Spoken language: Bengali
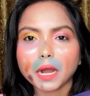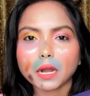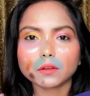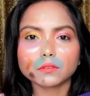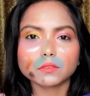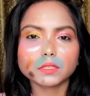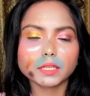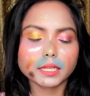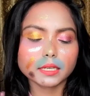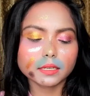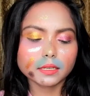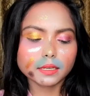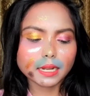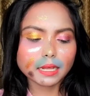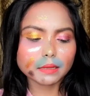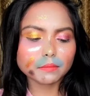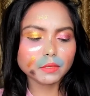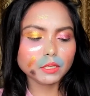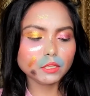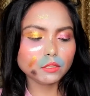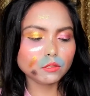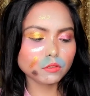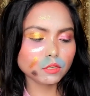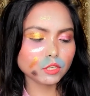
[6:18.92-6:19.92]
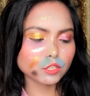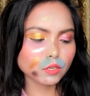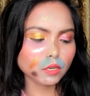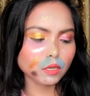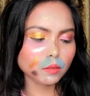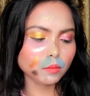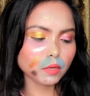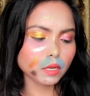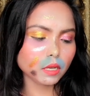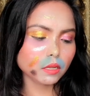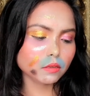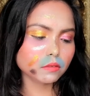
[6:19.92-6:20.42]
পাউডার নামেই তো
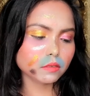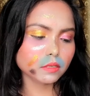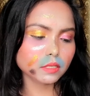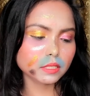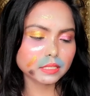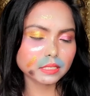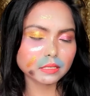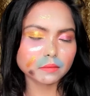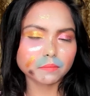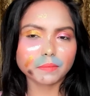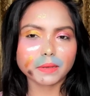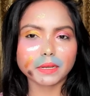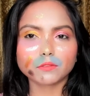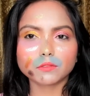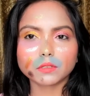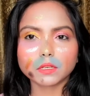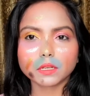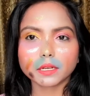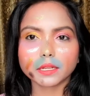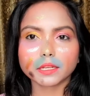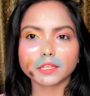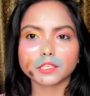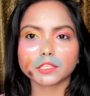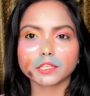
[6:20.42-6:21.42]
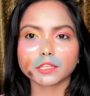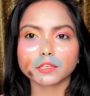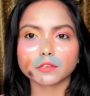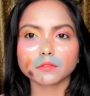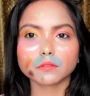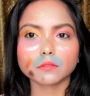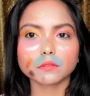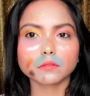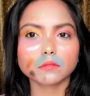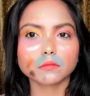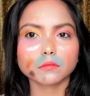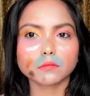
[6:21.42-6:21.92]
আসলে বলা হয়েছে পাউডার
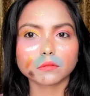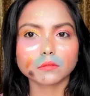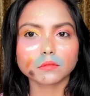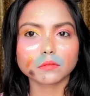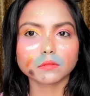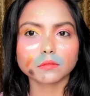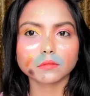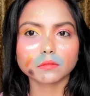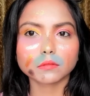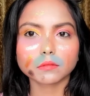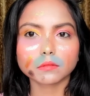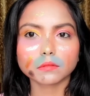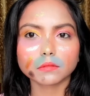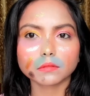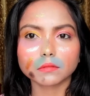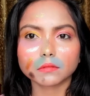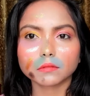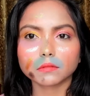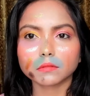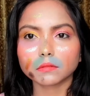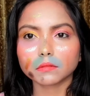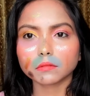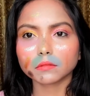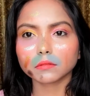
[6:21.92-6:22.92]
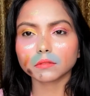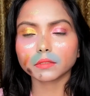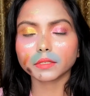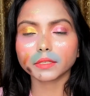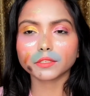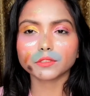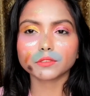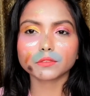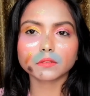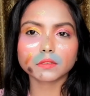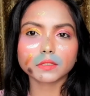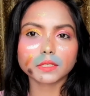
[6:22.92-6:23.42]
আইশ্যাডো তো
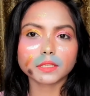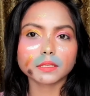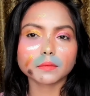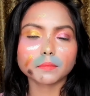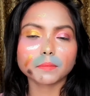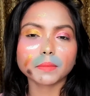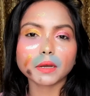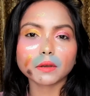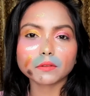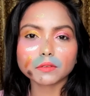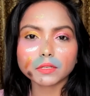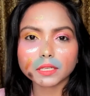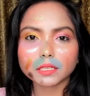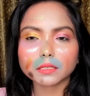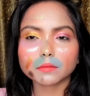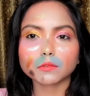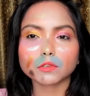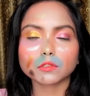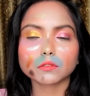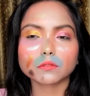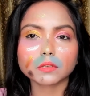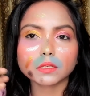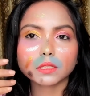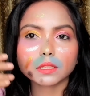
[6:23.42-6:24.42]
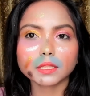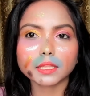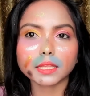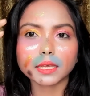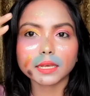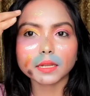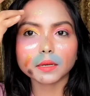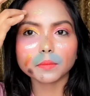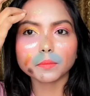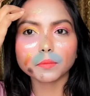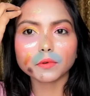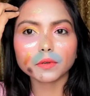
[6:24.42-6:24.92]
এই জন্য এটা পাউডারের মতোই
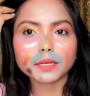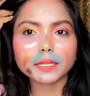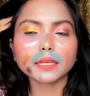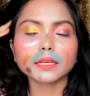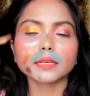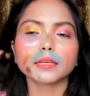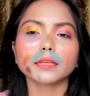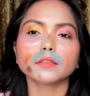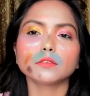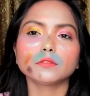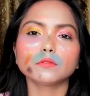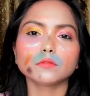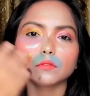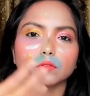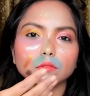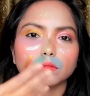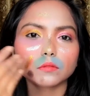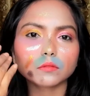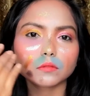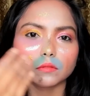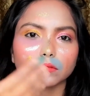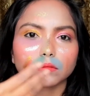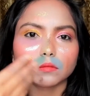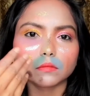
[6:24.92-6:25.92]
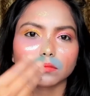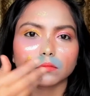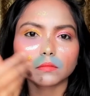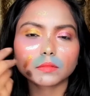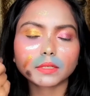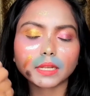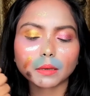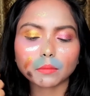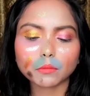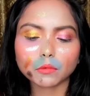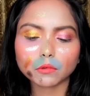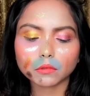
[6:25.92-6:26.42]
দেওয়ার পরে একটু
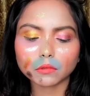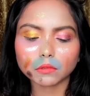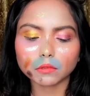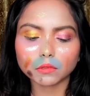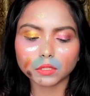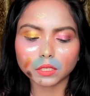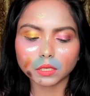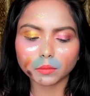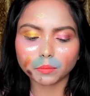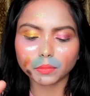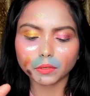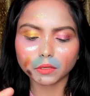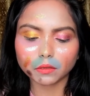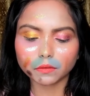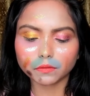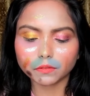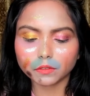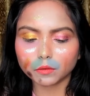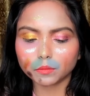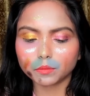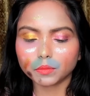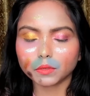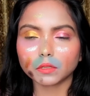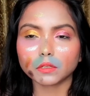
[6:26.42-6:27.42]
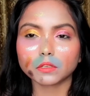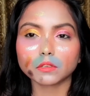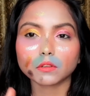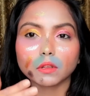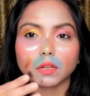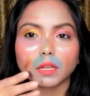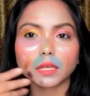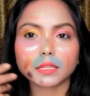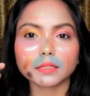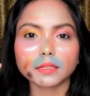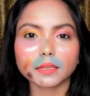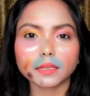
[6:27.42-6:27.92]
ডাবল ত্রিপল ফোরপল
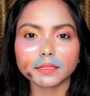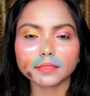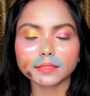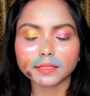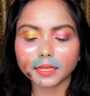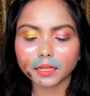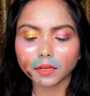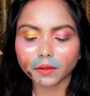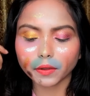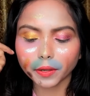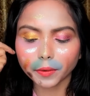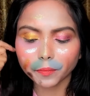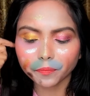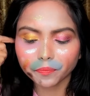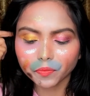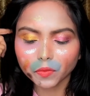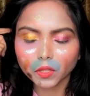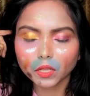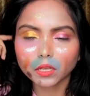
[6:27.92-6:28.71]
ডলা দিলেই যেটা হয়